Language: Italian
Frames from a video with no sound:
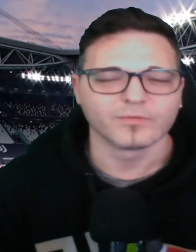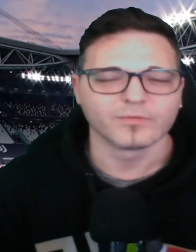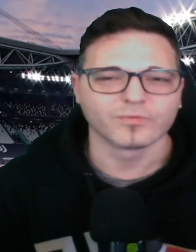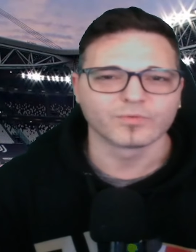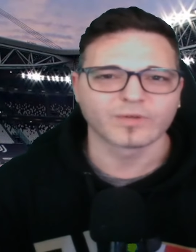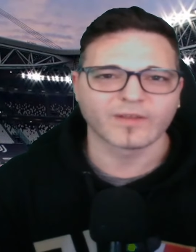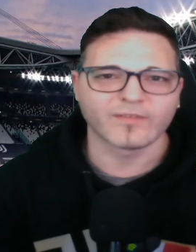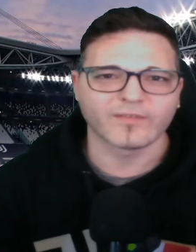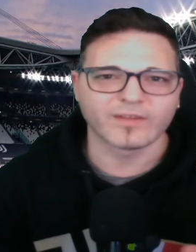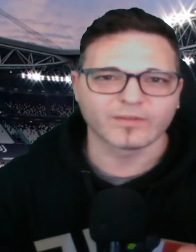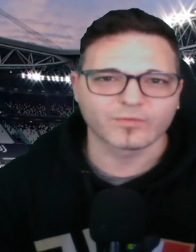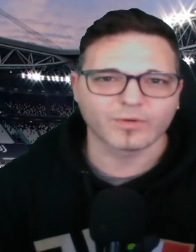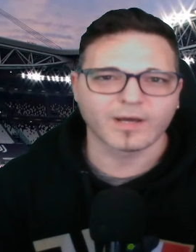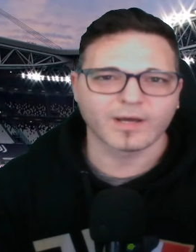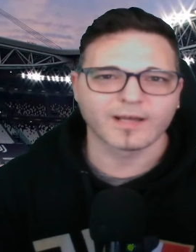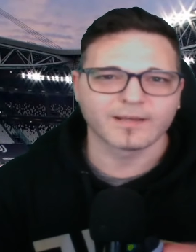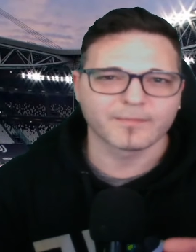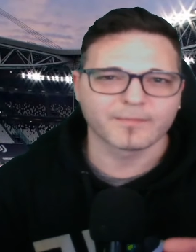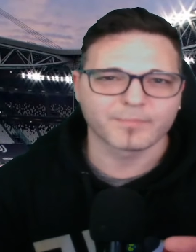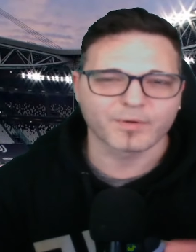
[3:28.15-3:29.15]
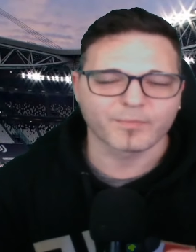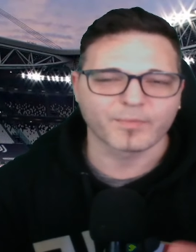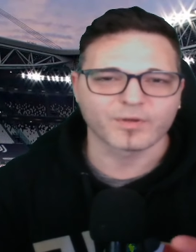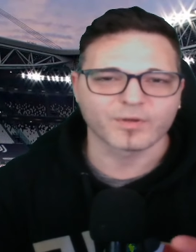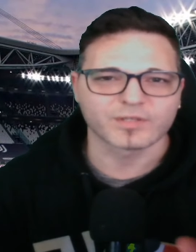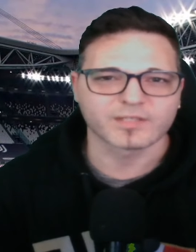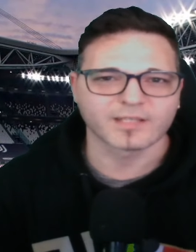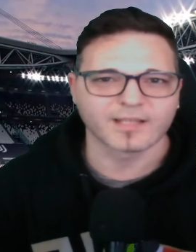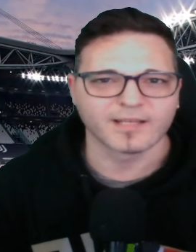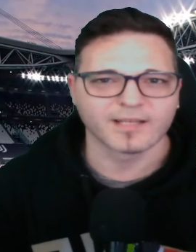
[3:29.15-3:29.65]
un'eventuale
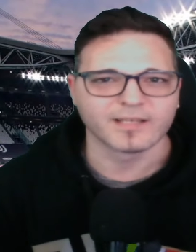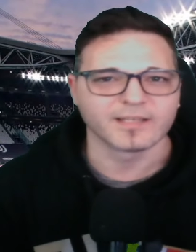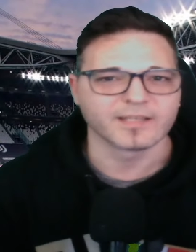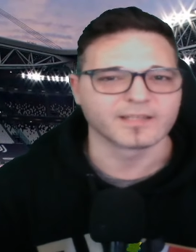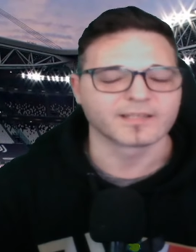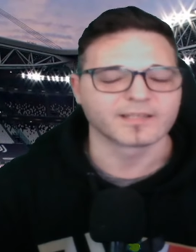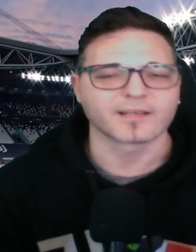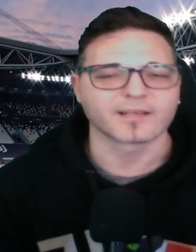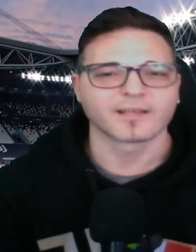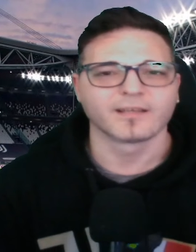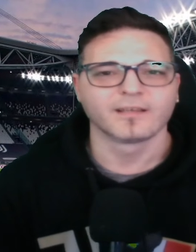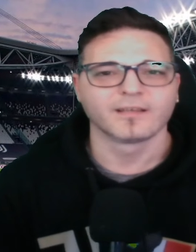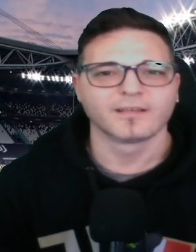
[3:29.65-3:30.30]
proposta dell'Inter.